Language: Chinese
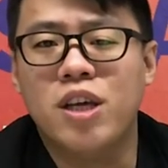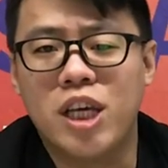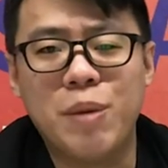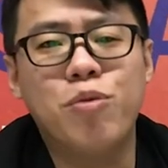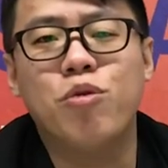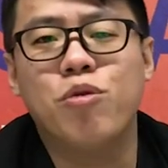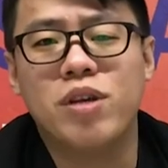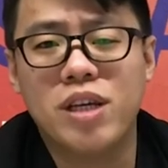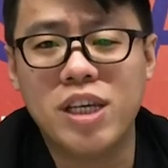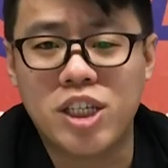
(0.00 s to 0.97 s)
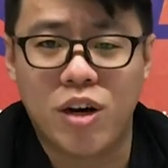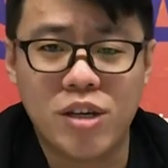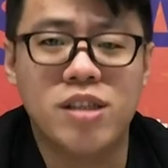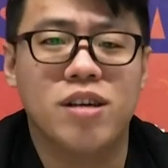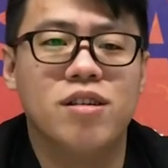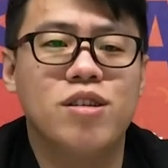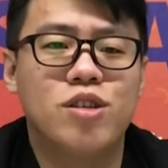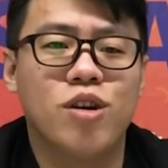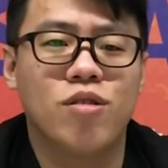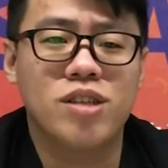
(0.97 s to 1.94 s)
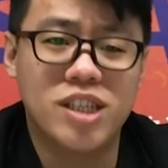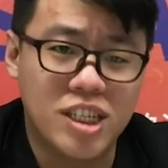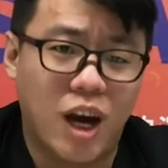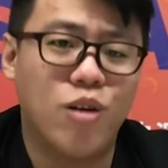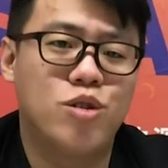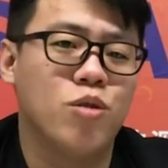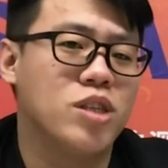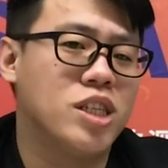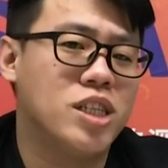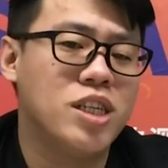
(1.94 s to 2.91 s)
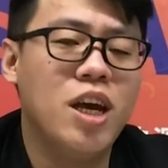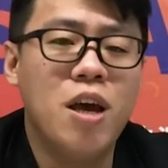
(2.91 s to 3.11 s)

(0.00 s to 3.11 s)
一步一脚印的从小做起。